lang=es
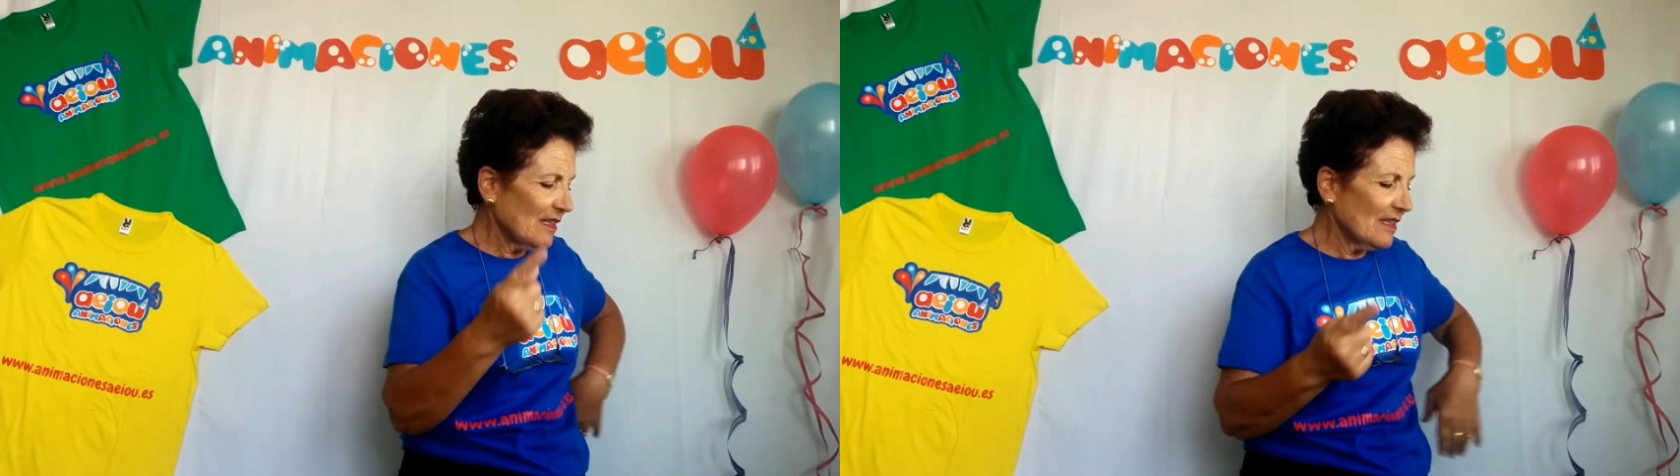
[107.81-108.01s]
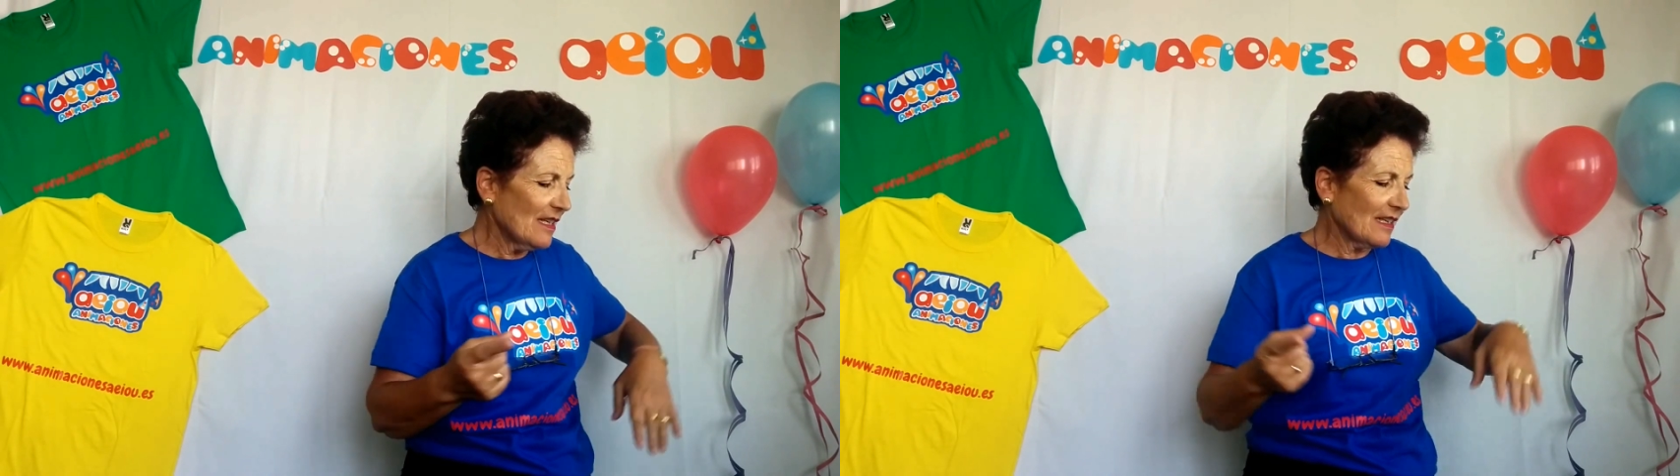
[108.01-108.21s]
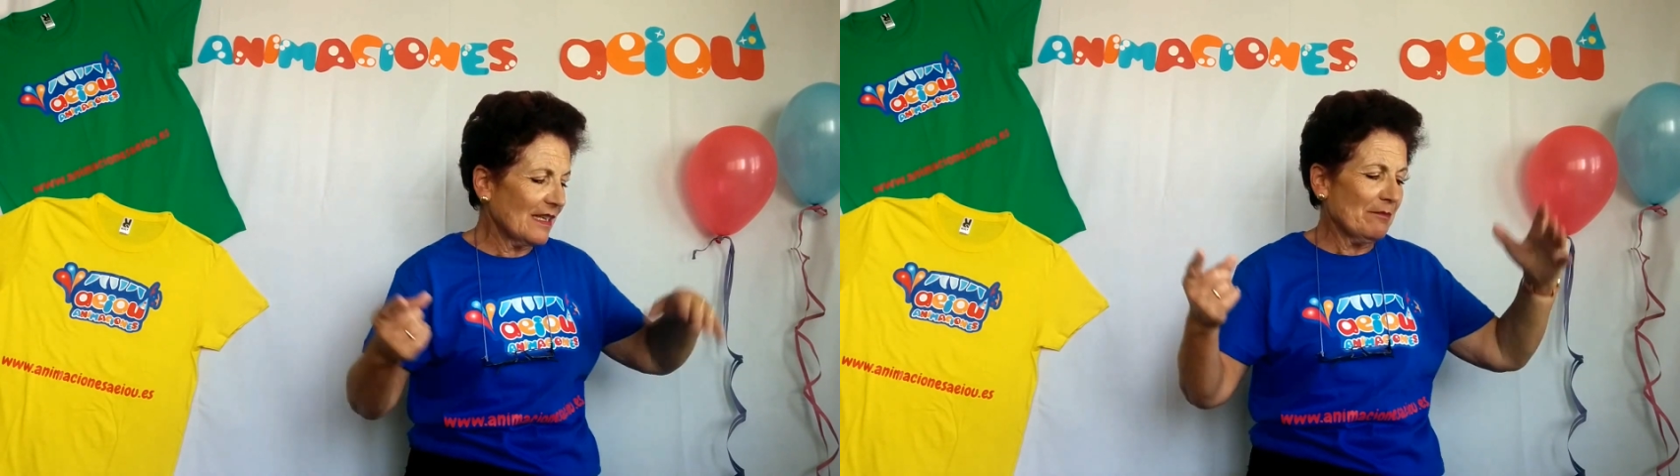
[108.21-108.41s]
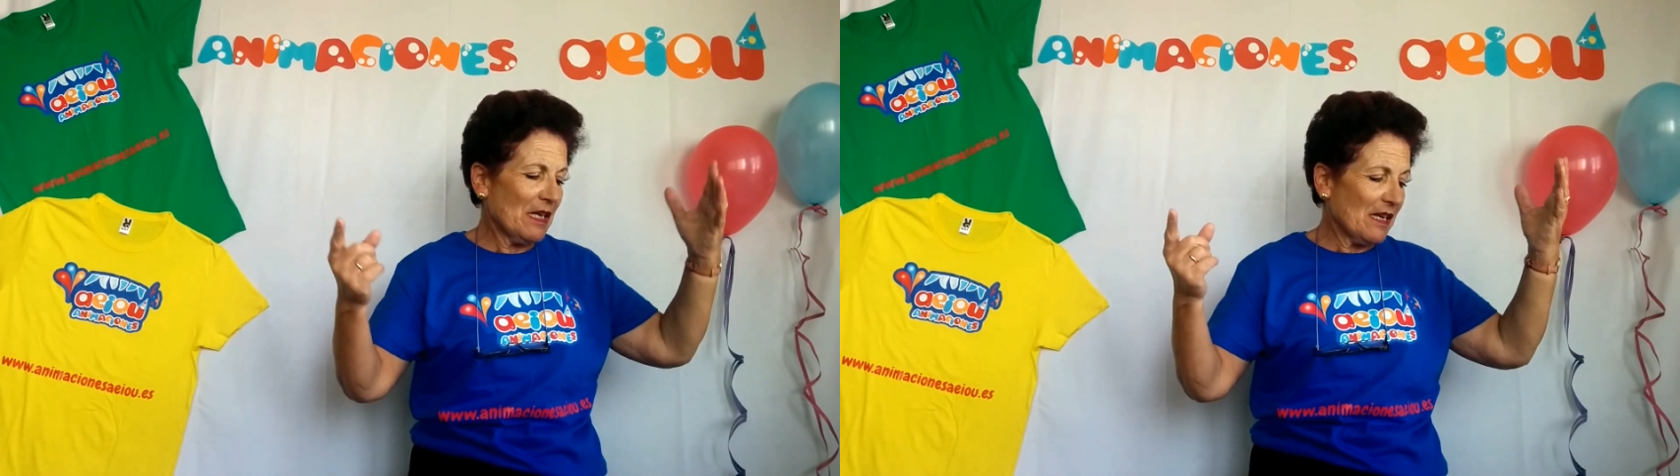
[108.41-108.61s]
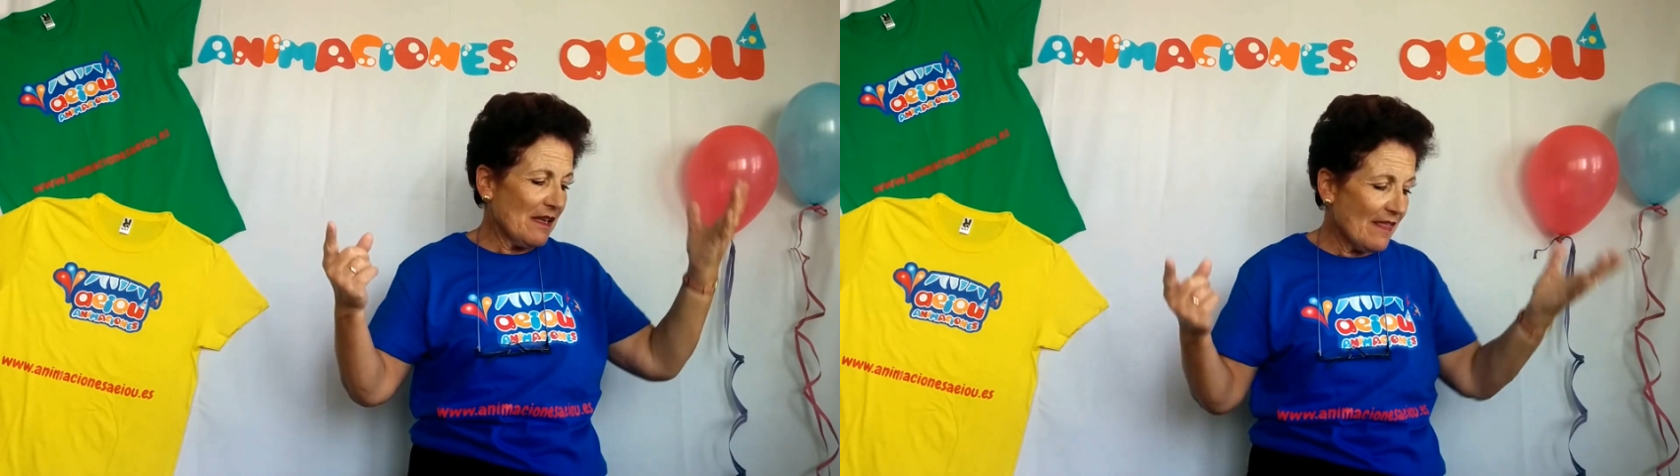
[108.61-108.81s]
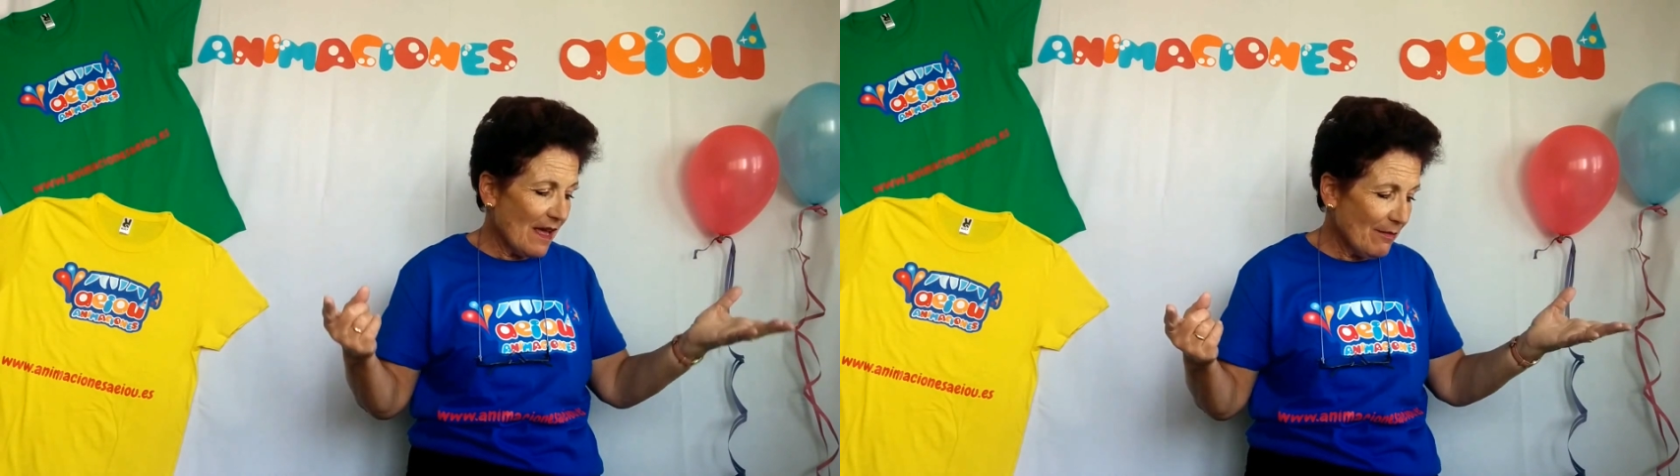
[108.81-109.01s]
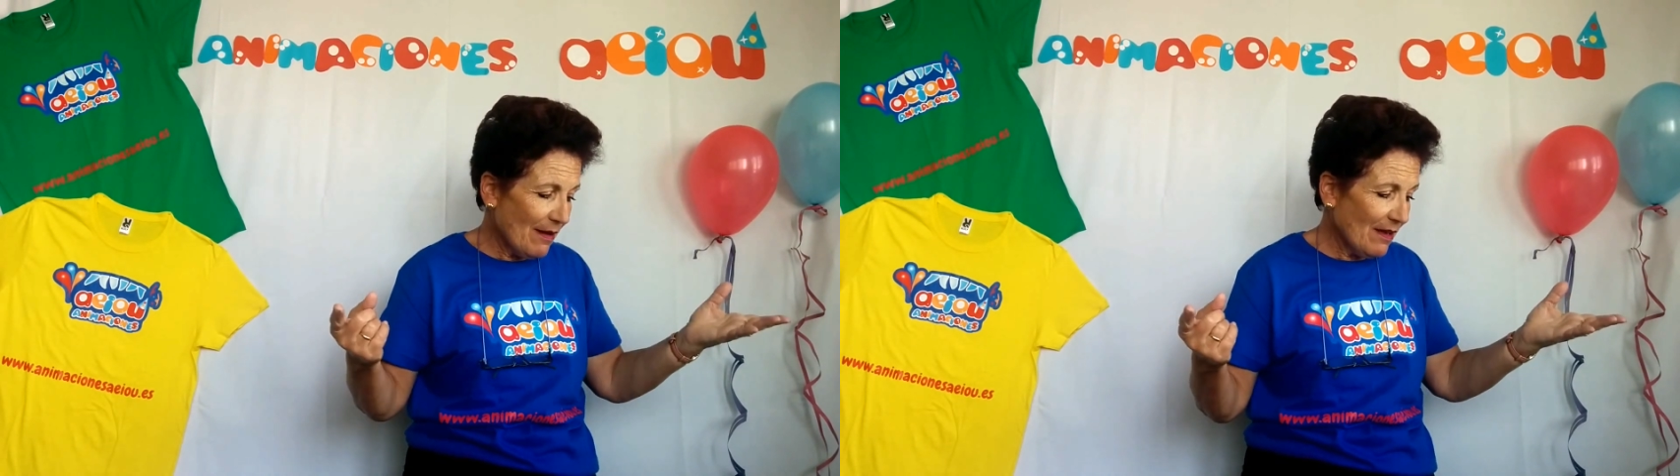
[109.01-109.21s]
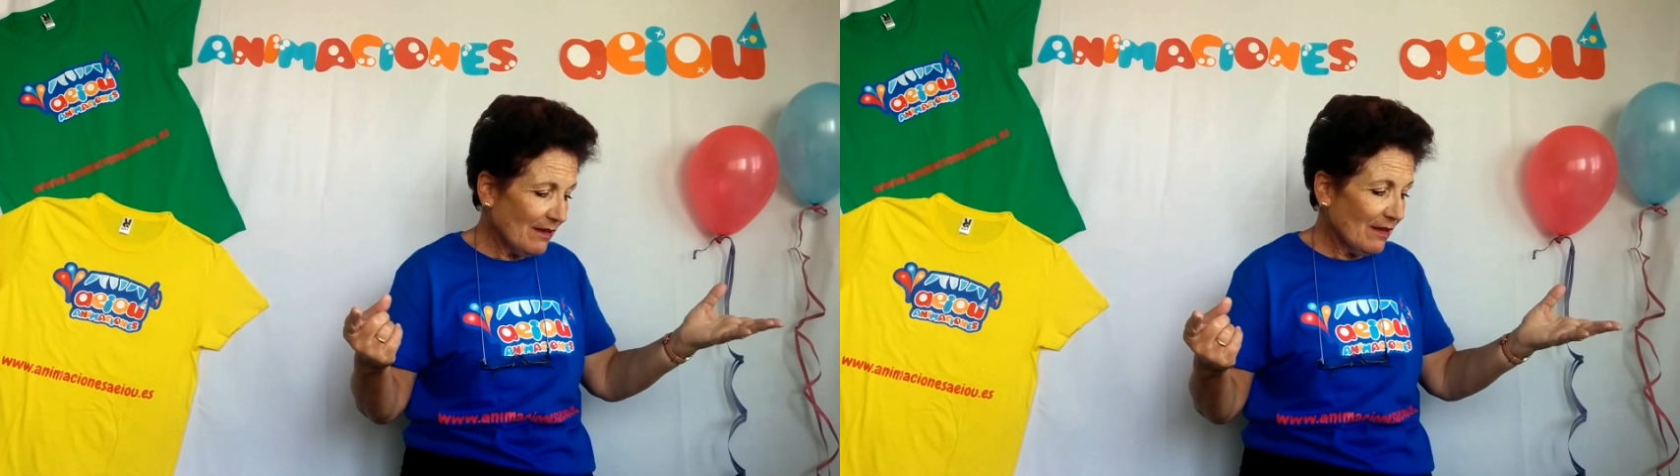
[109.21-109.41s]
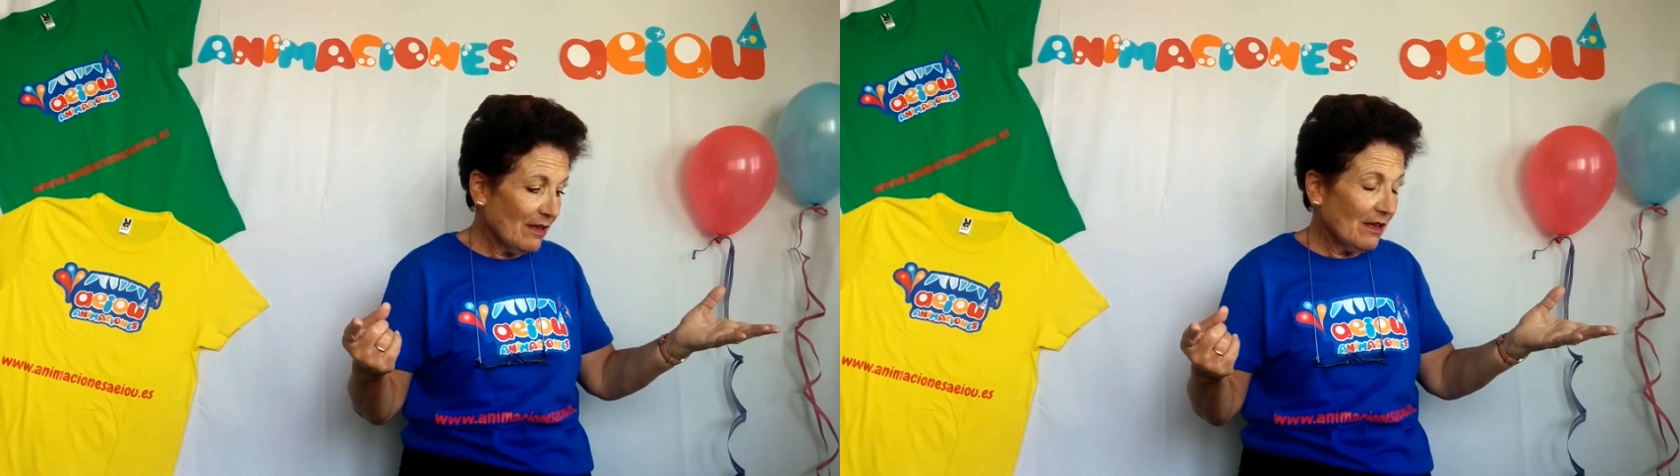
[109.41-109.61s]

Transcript: Y el que me quedaba,